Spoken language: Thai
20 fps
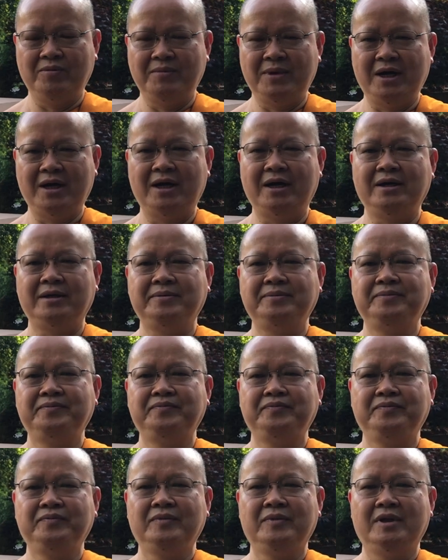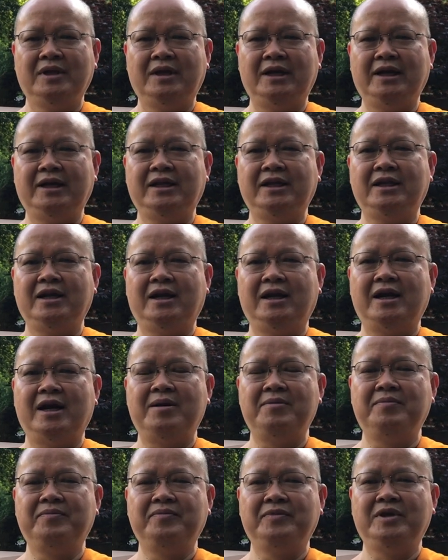วนมาก และกิจกร
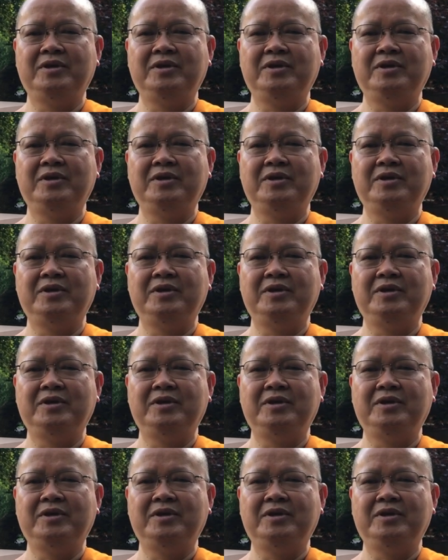รม